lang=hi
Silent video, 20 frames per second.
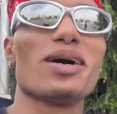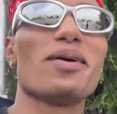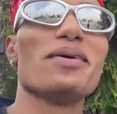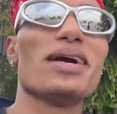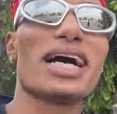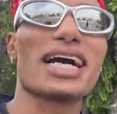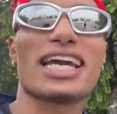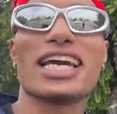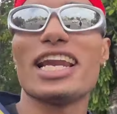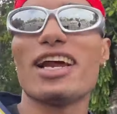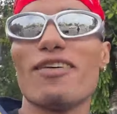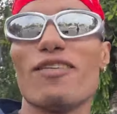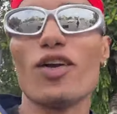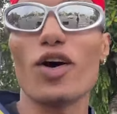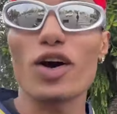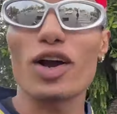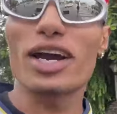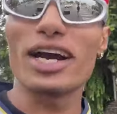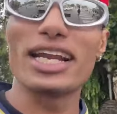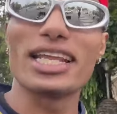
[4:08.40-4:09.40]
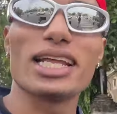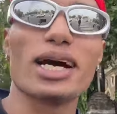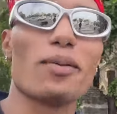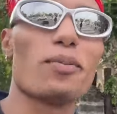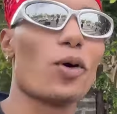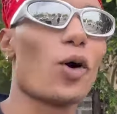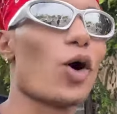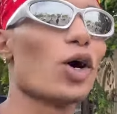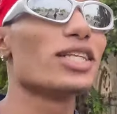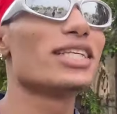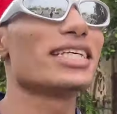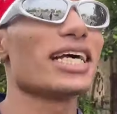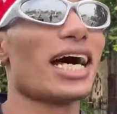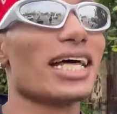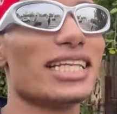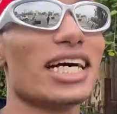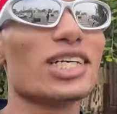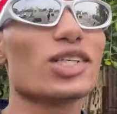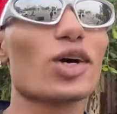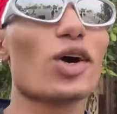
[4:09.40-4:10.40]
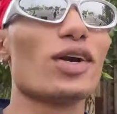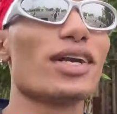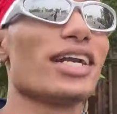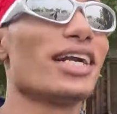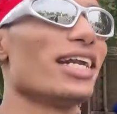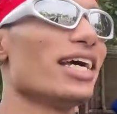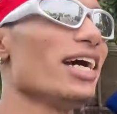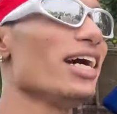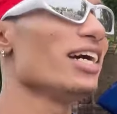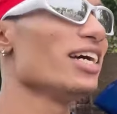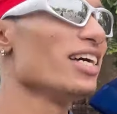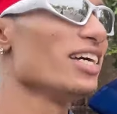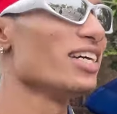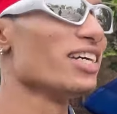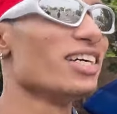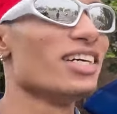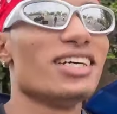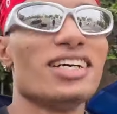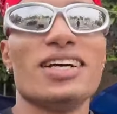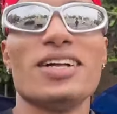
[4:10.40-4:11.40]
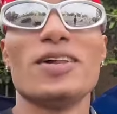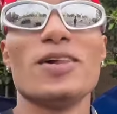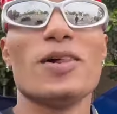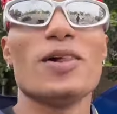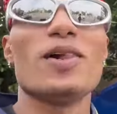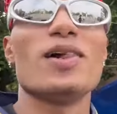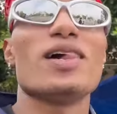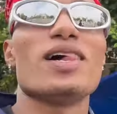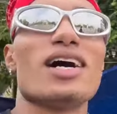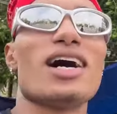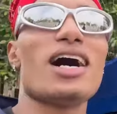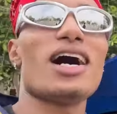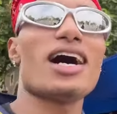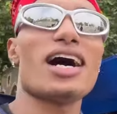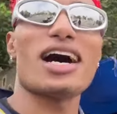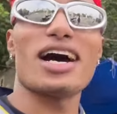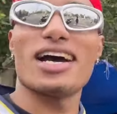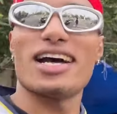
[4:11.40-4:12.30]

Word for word: अभी अकेला ब्लॉग करना बहुत ज़्यादा सॉर्टेड है हाँ